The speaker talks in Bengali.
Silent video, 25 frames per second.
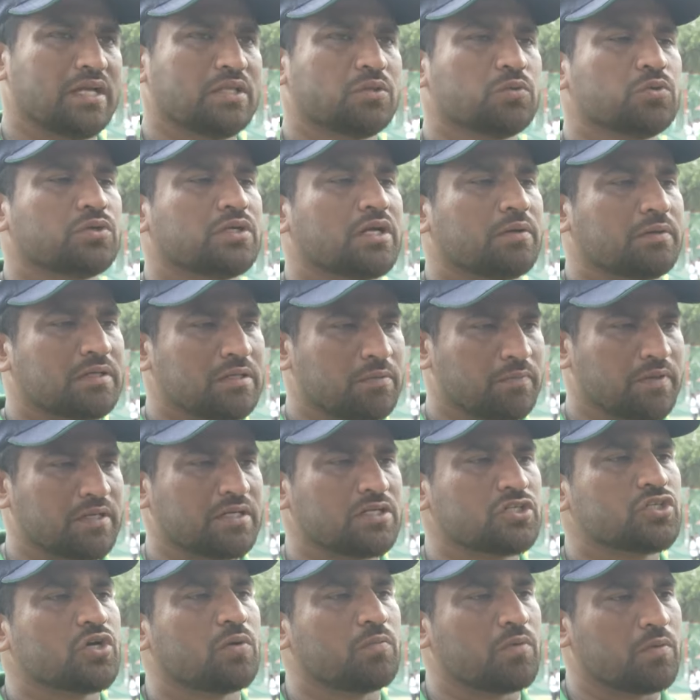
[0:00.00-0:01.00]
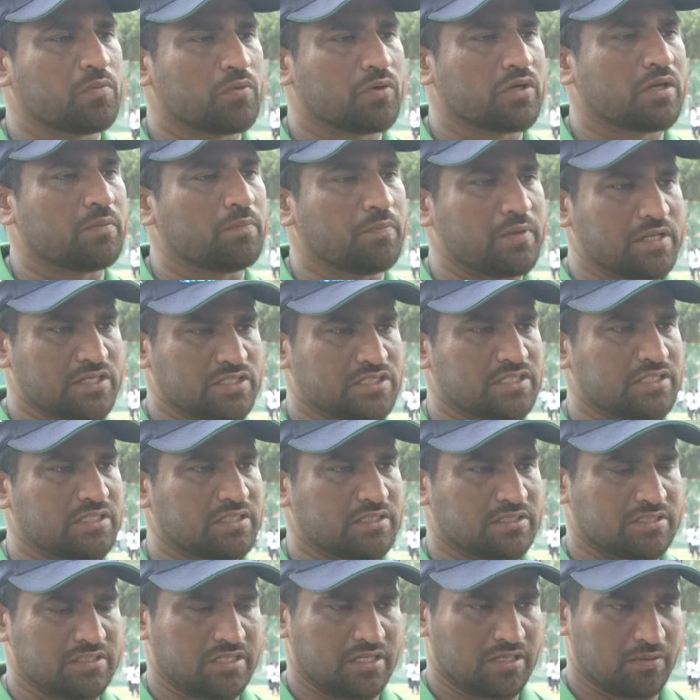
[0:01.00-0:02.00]
এই দুইটা টিমেরই সম্ভাবনা বেশি
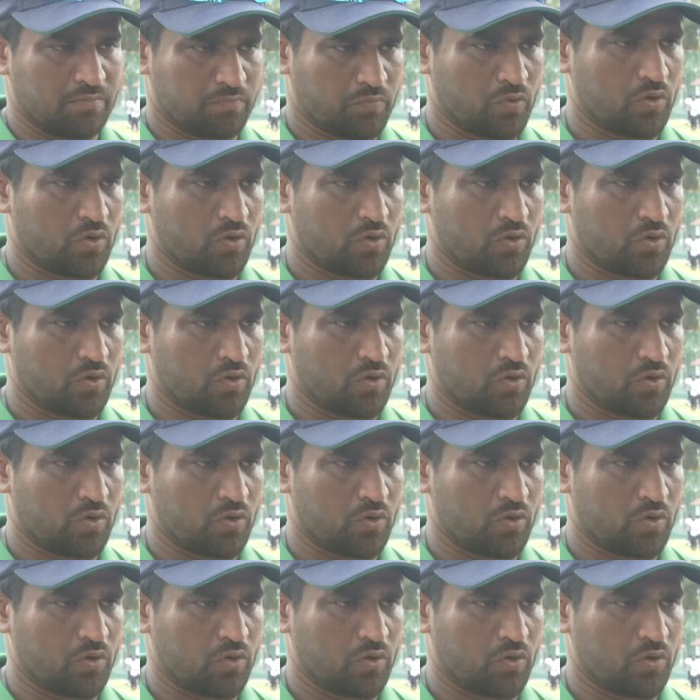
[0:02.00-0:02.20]
যে